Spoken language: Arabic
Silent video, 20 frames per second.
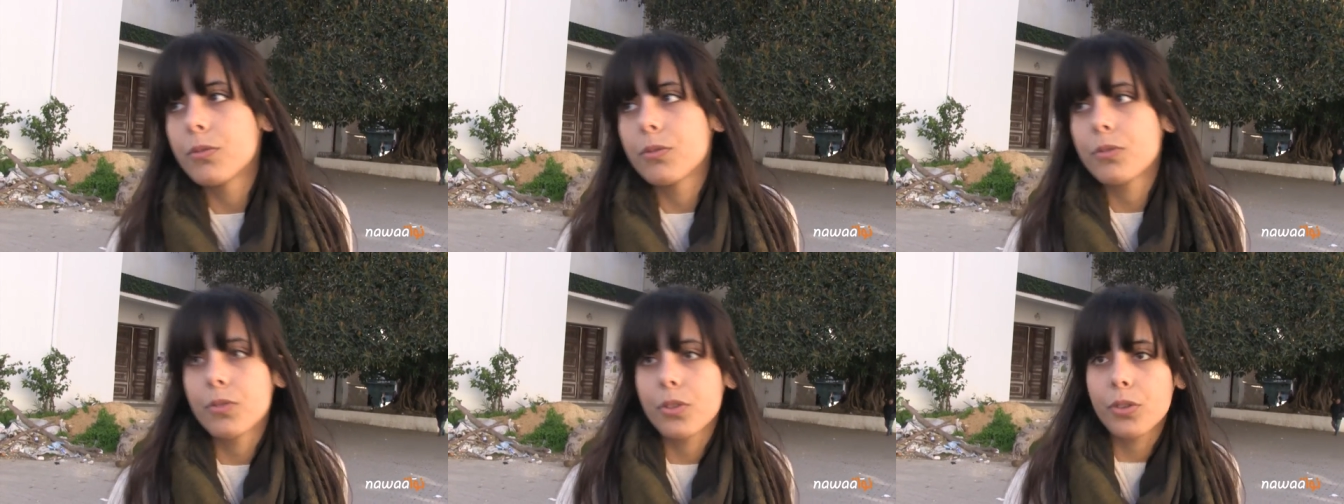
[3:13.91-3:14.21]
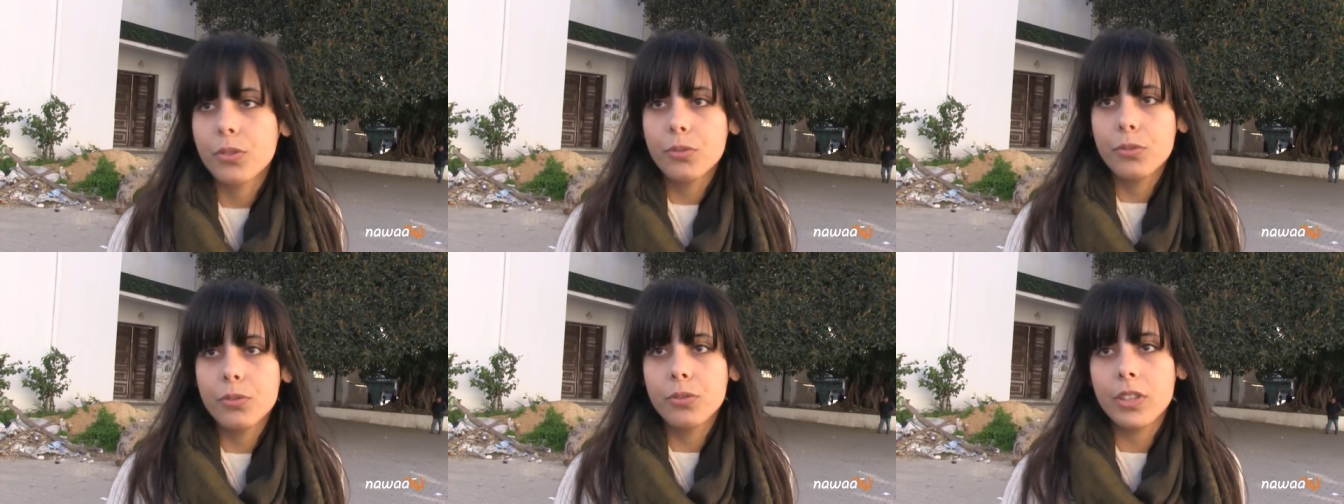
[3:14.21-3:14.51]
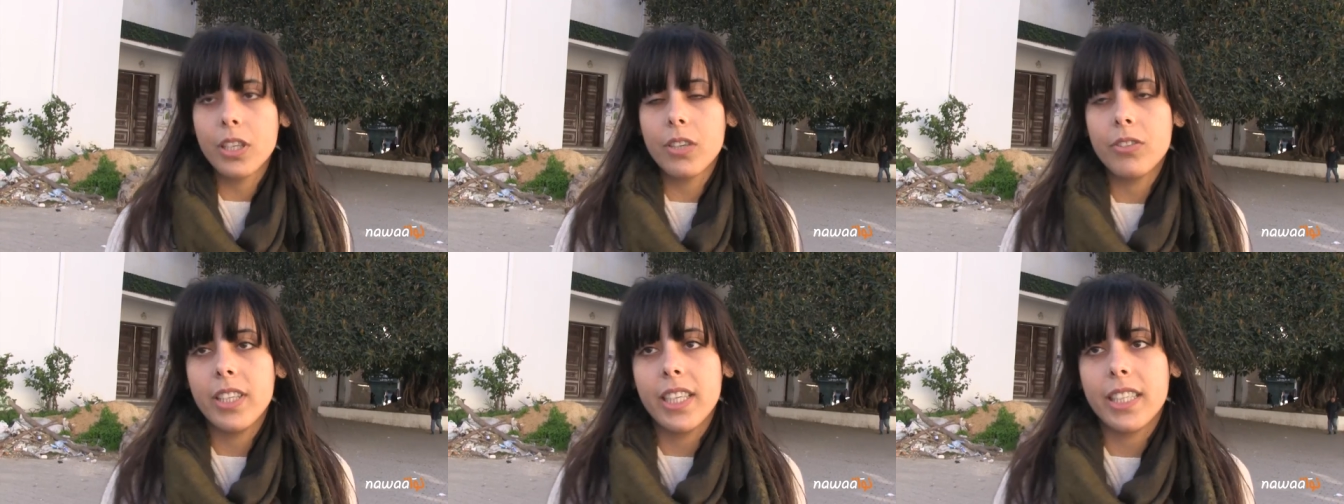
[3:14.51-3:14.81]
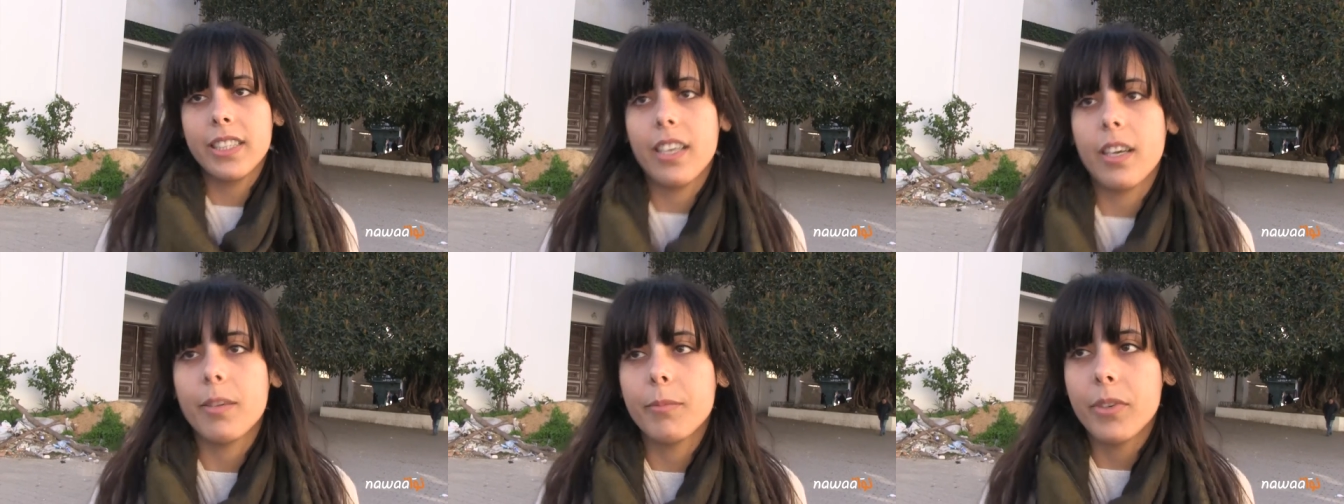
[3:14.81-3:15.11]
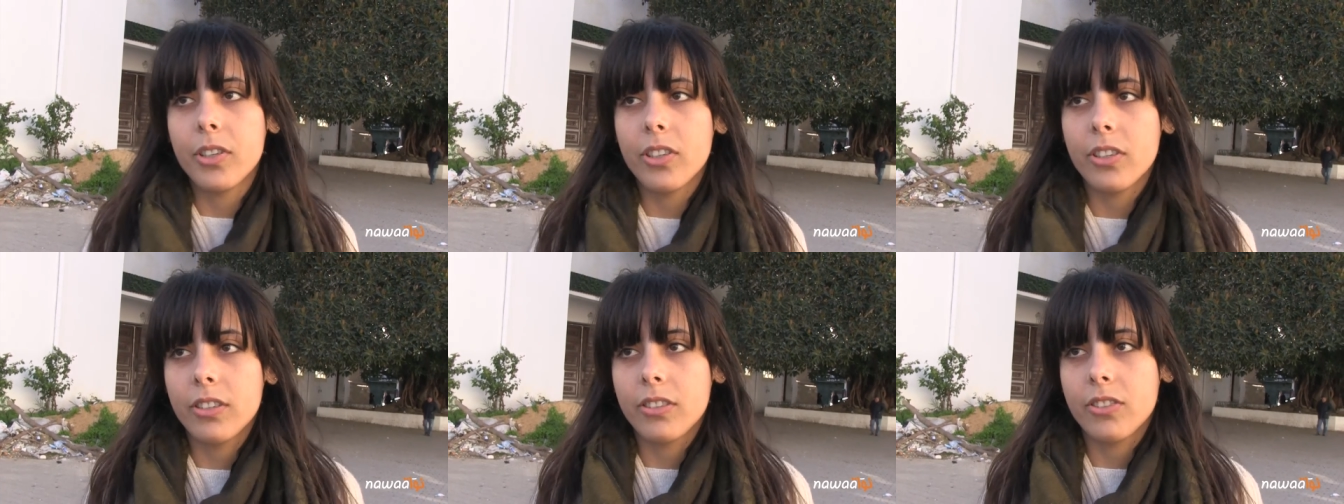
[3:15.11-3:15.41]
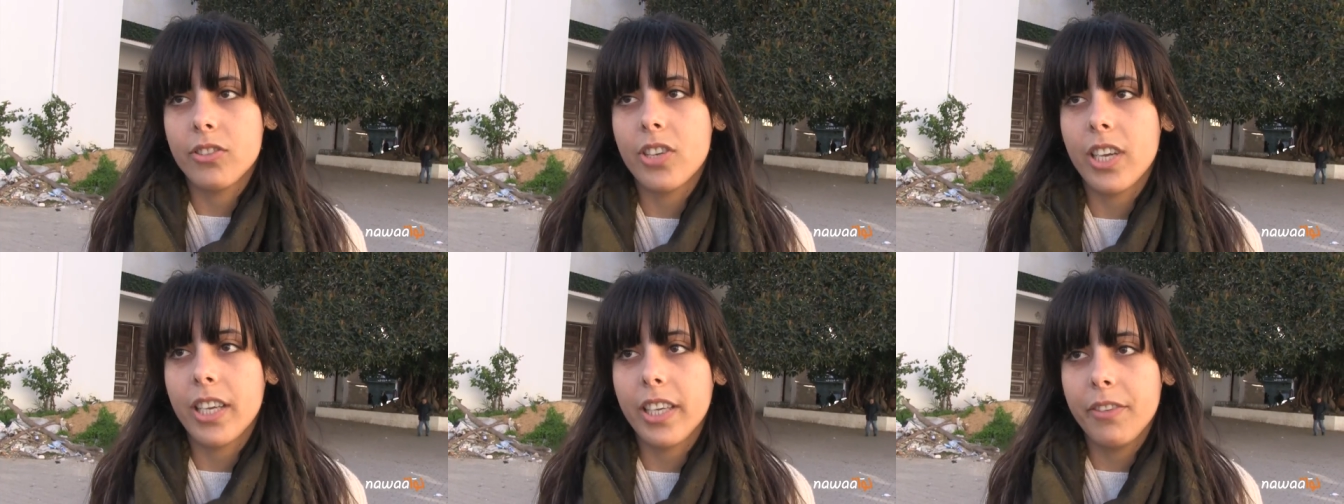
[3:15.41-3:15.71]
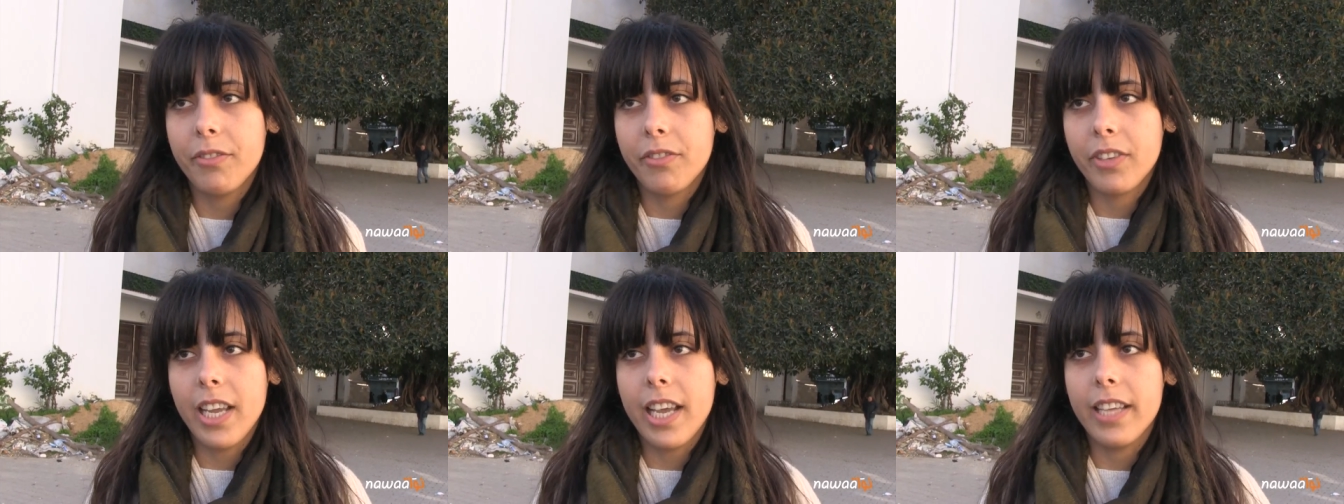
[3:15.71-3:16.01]
وسورتو تو ديرنييرمون
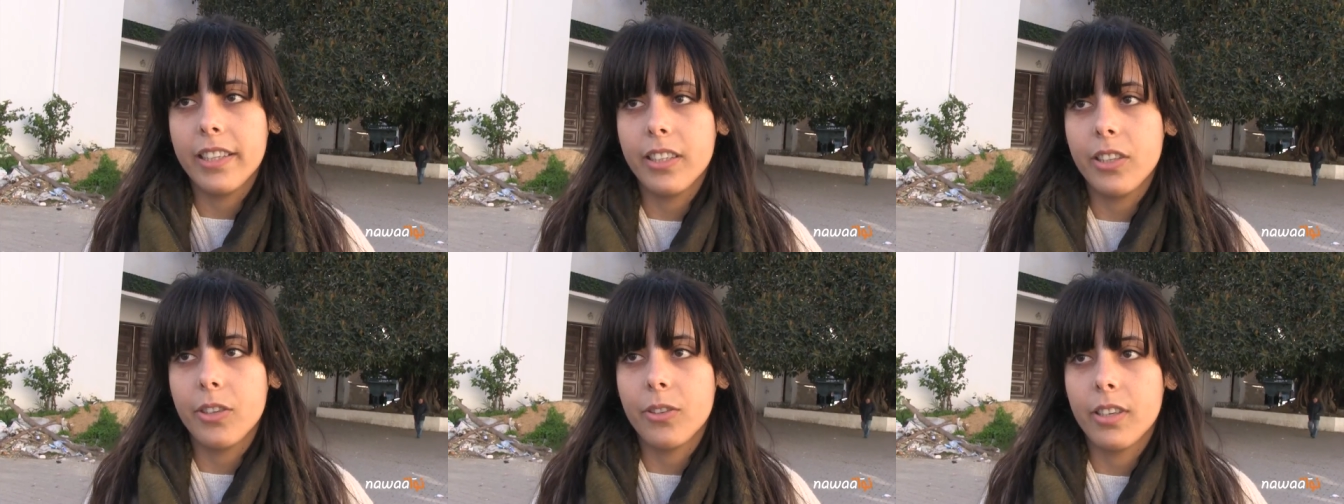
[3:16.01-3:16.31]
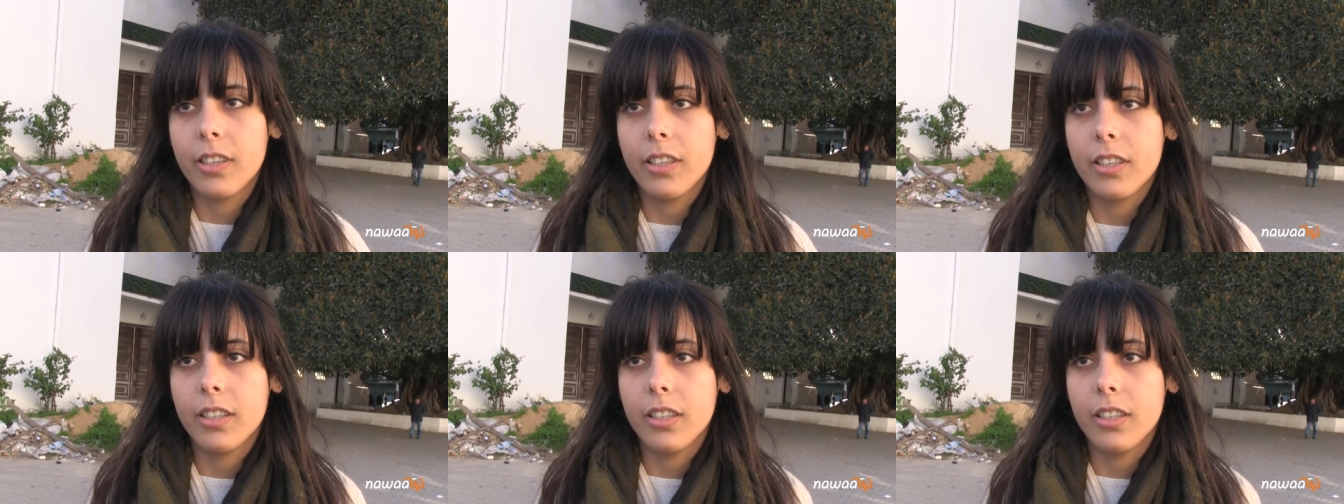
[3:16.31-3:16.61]
شقيف كي عداوه